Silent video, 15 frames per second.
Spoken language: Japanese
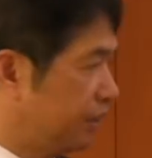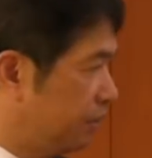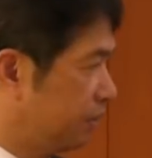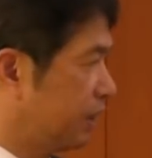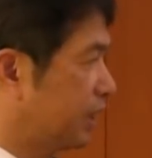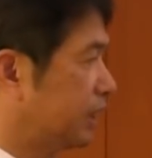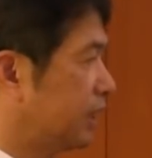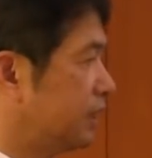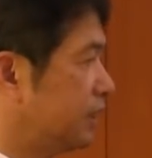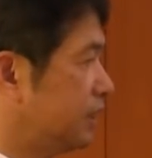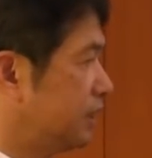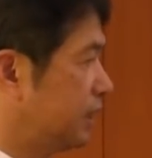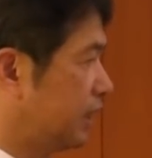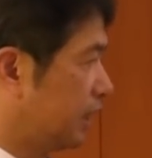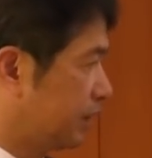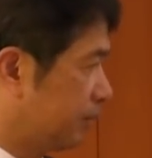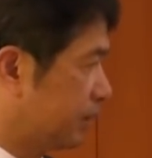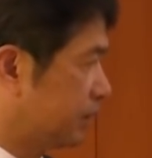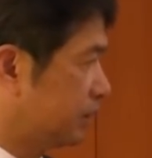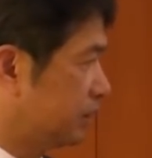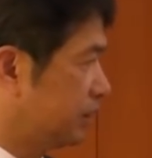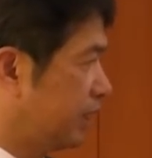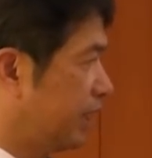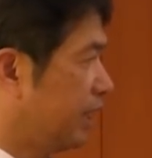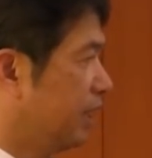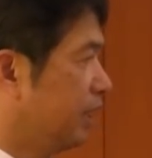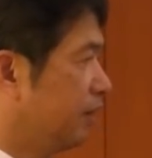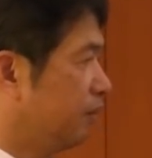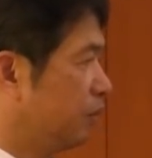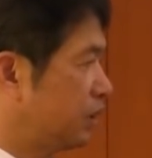きるような形にしていただきますで